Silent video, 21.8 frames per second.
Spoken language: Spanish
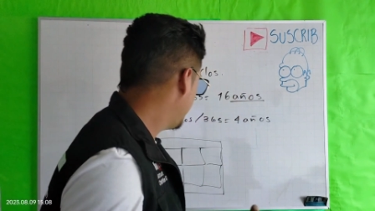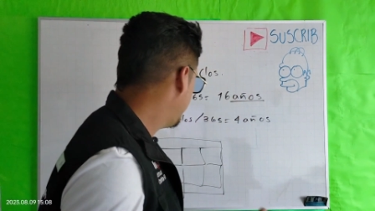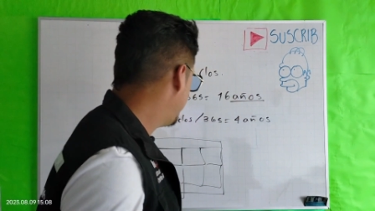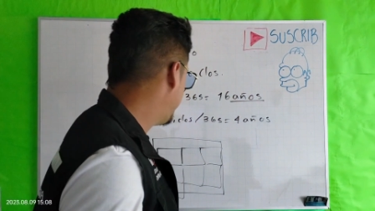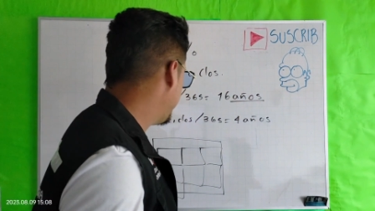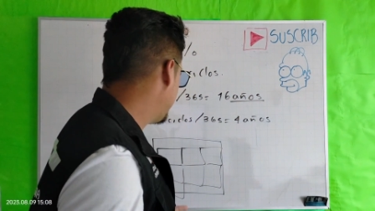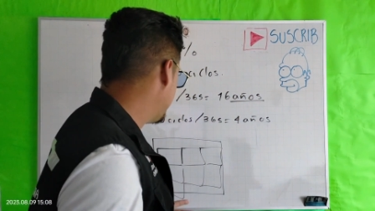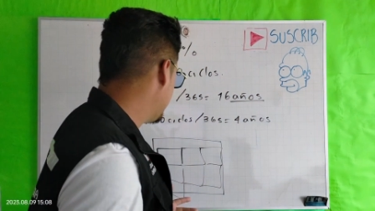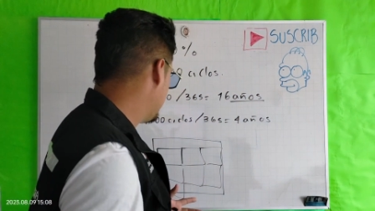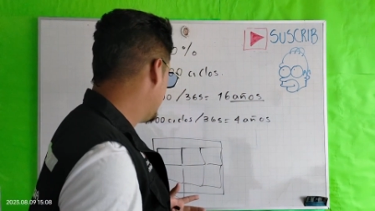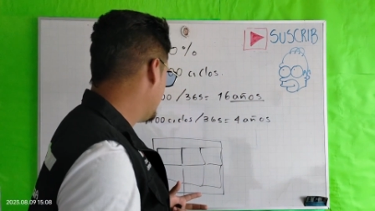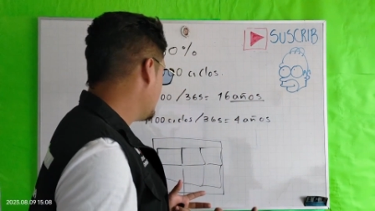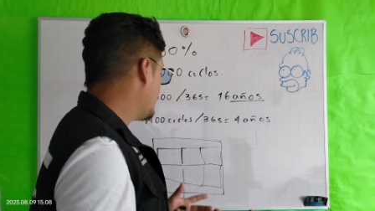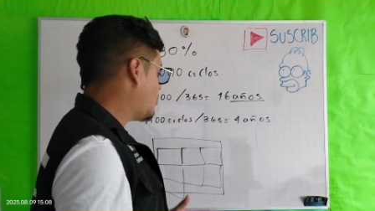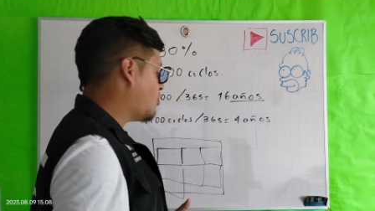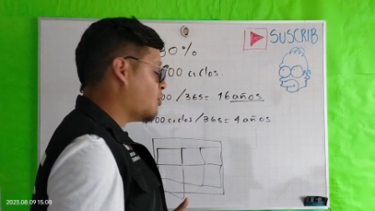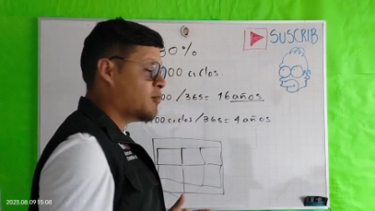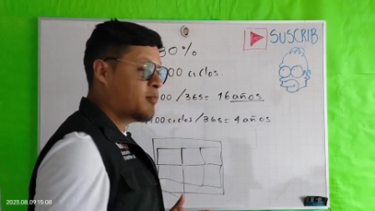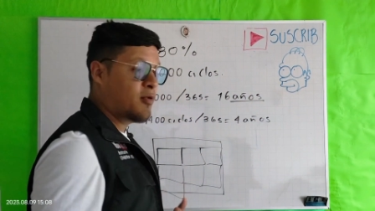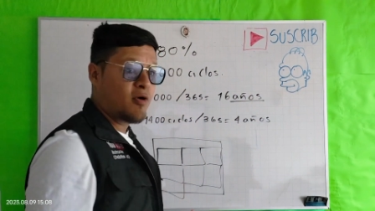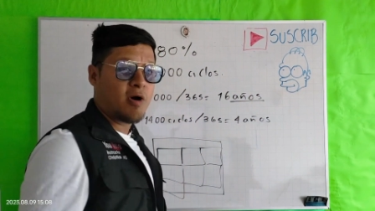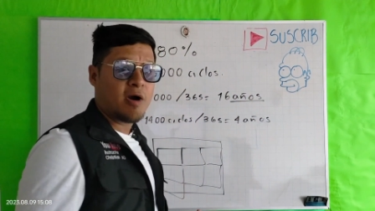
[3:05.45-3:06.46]
Pero,
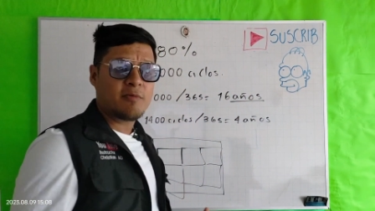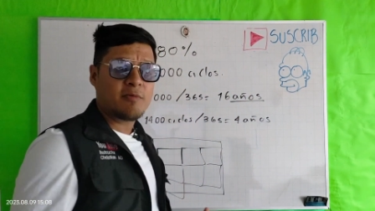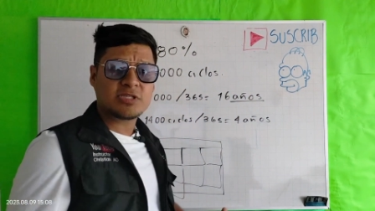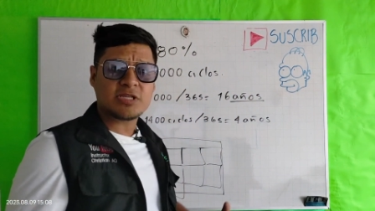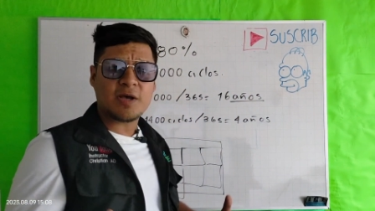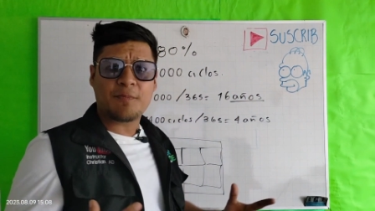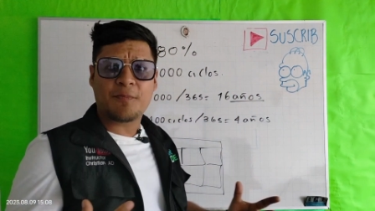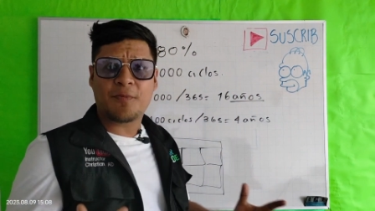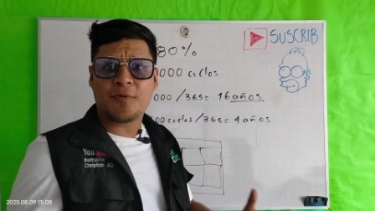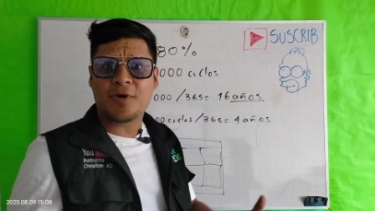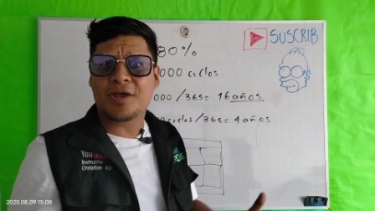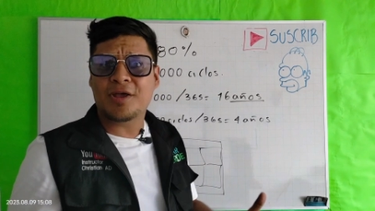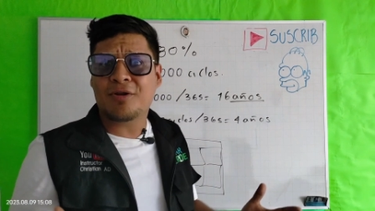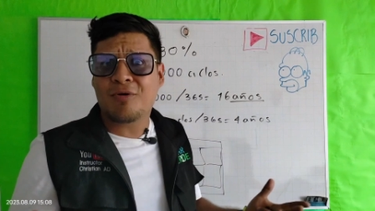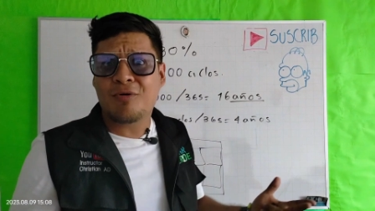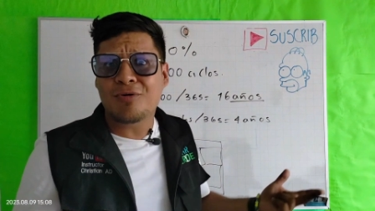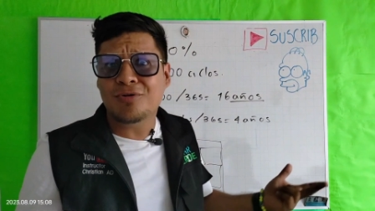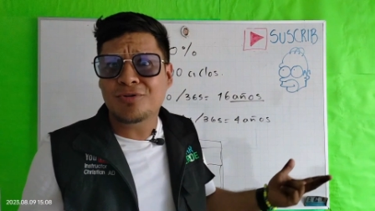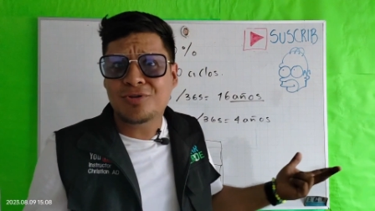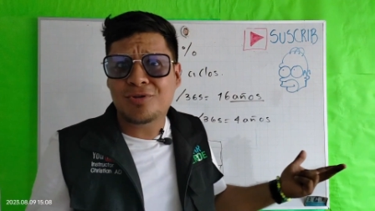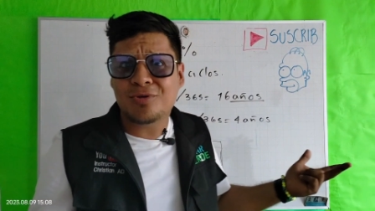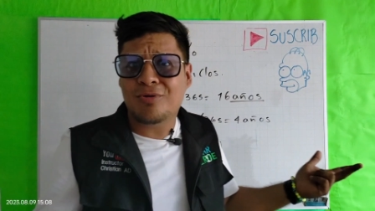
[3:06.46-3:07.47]
¿cómo vamos a poder
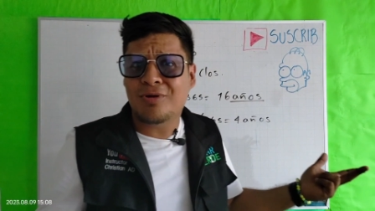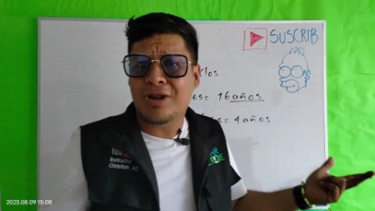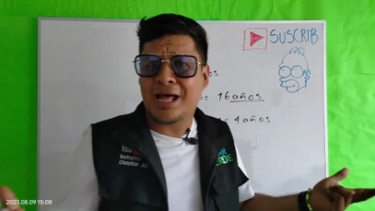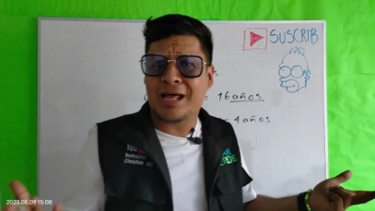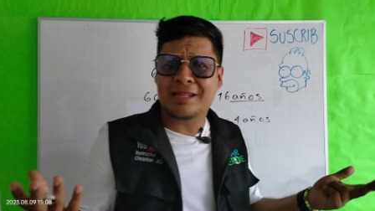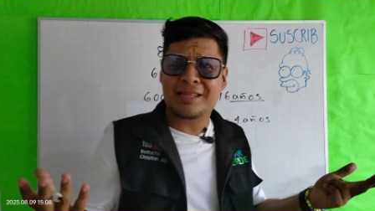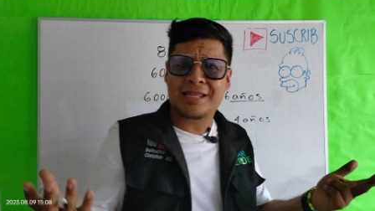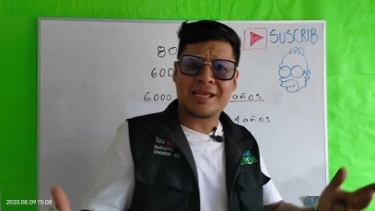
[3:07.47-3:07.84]
controlar